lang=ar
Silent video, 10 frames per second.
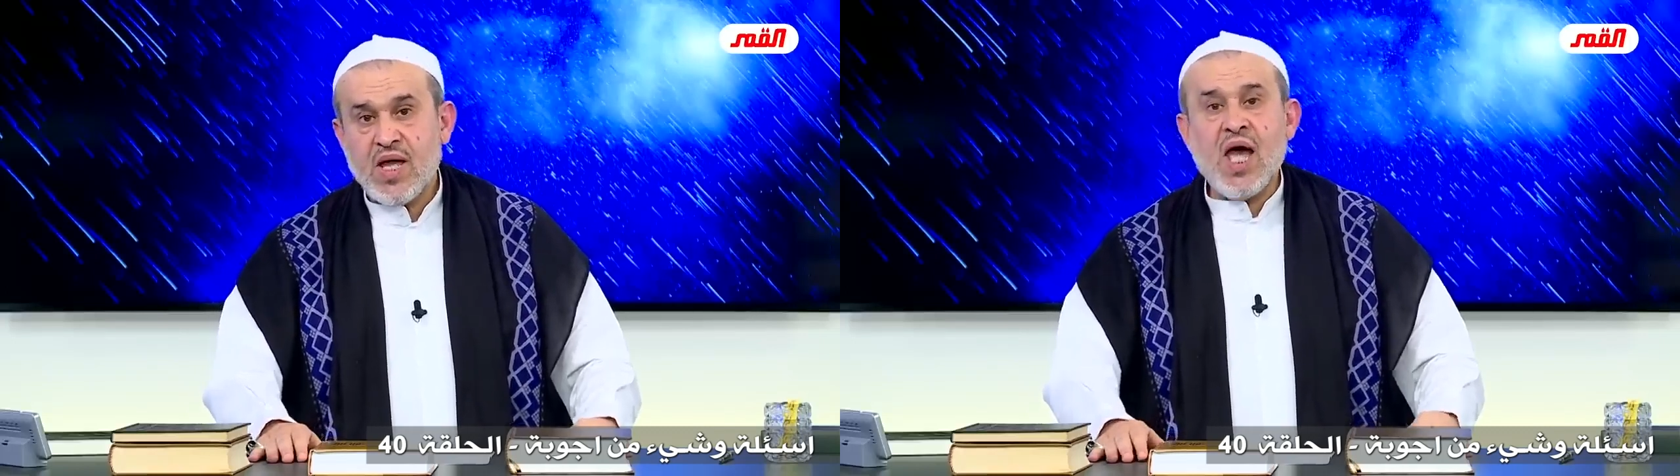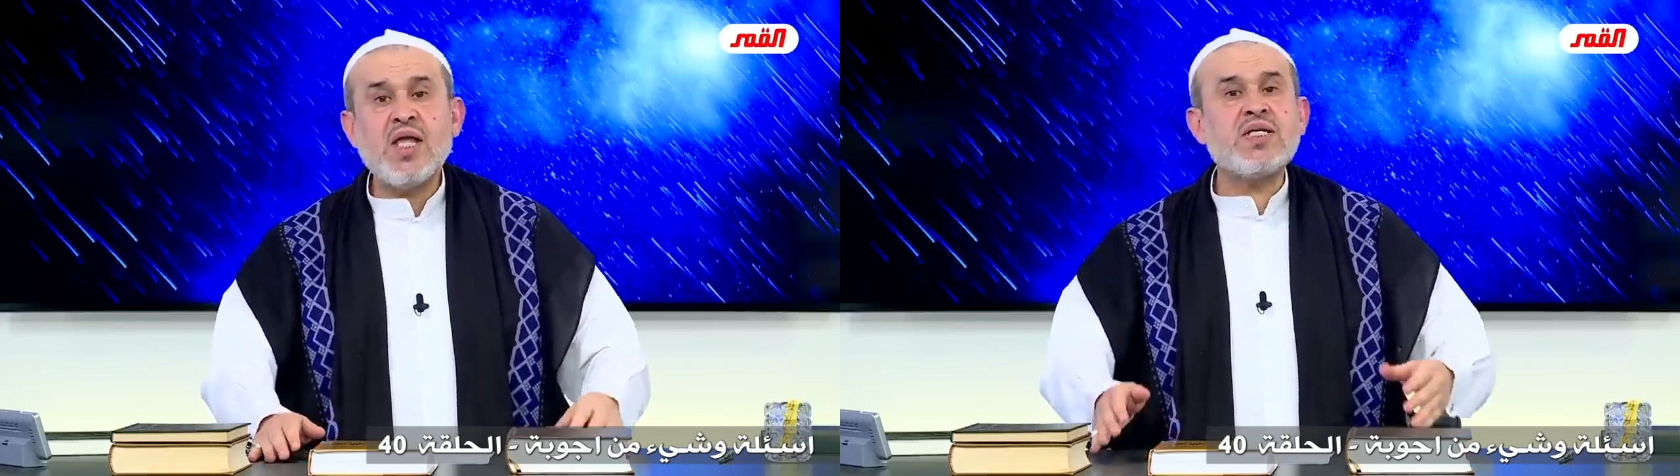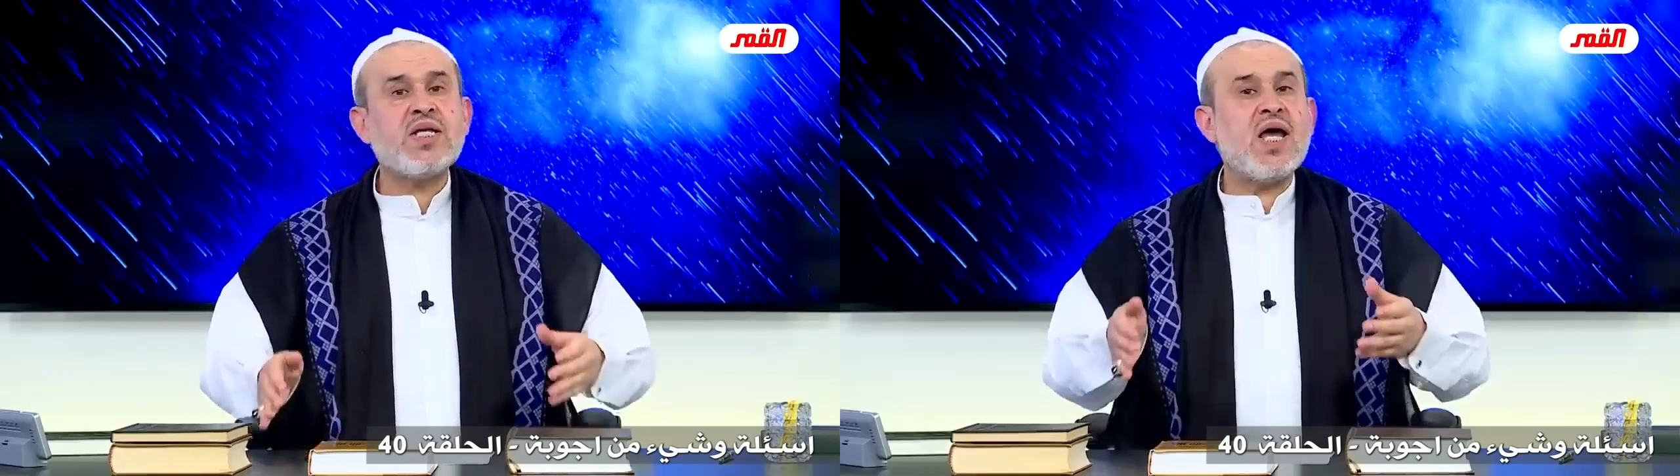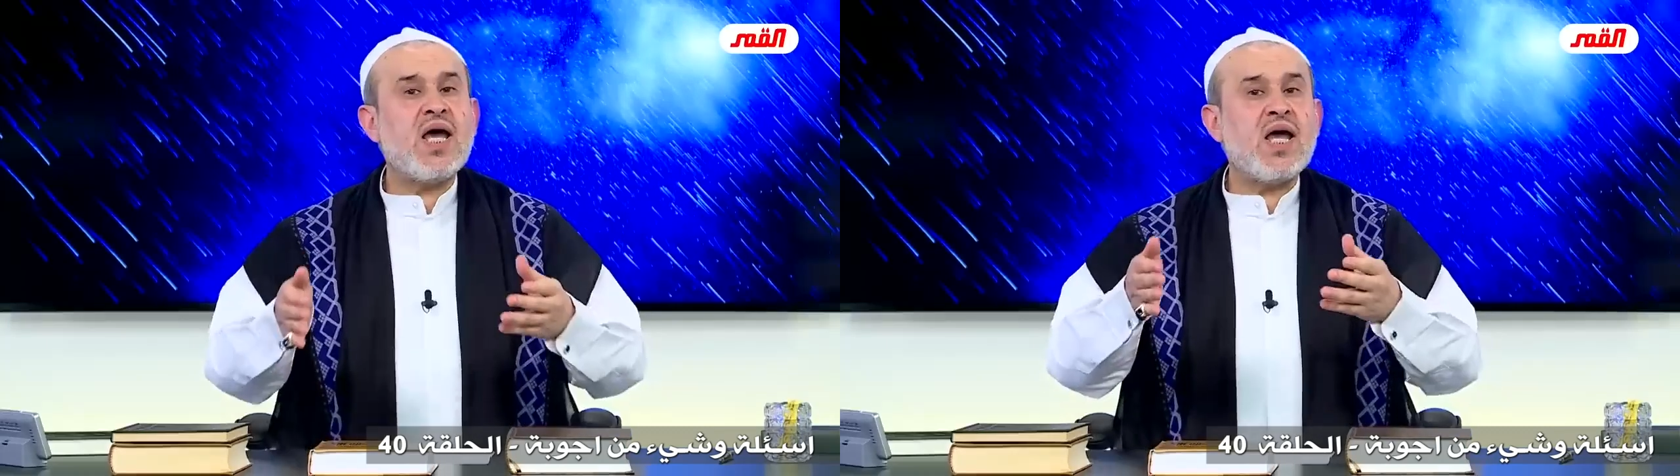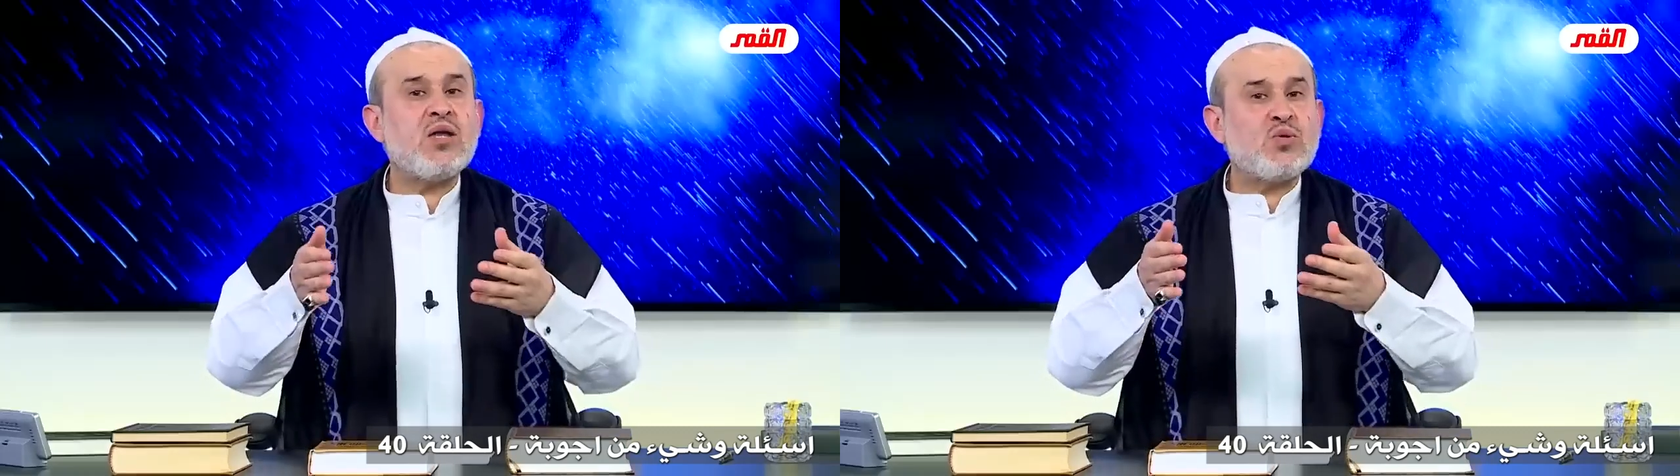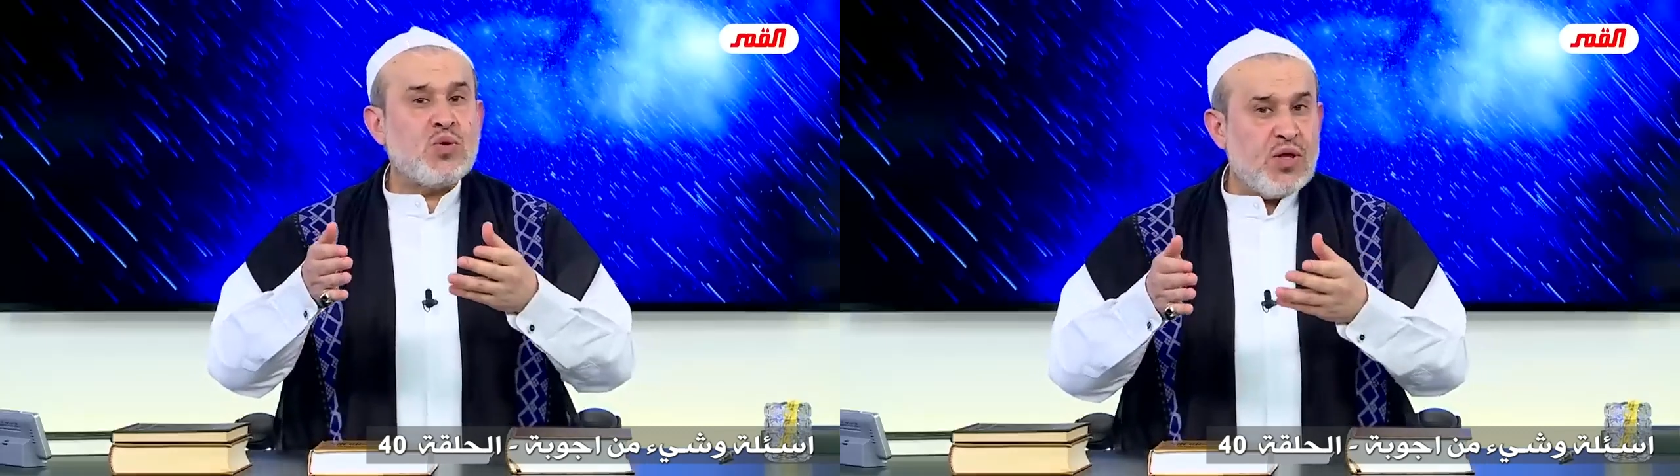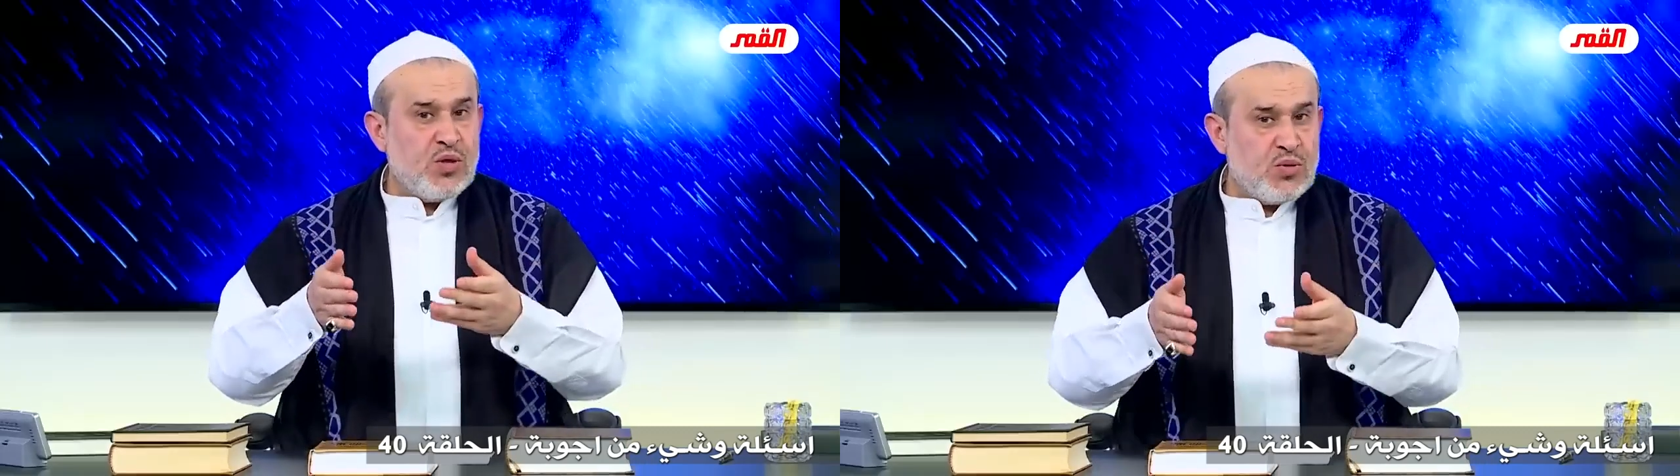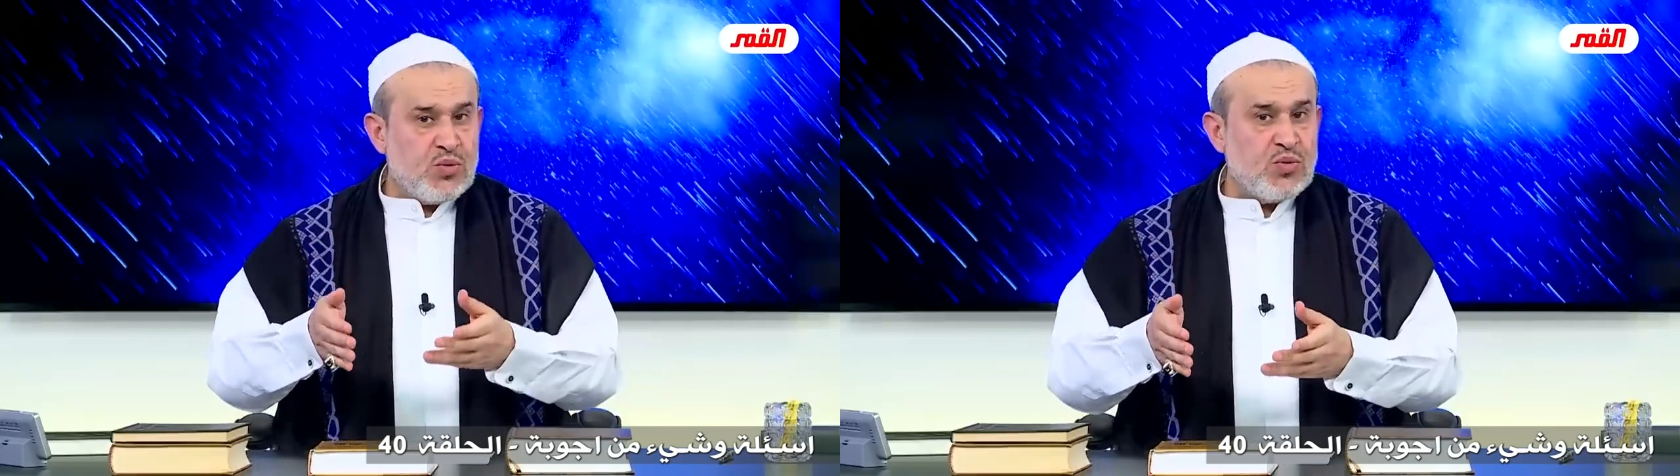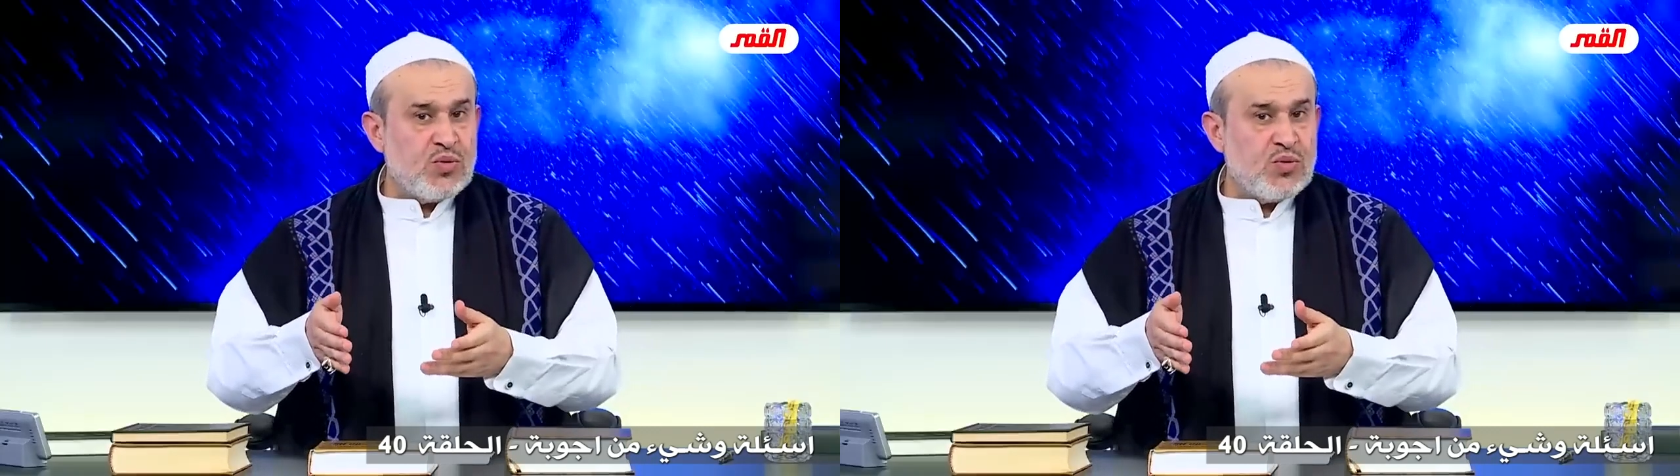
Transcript: أنت تريد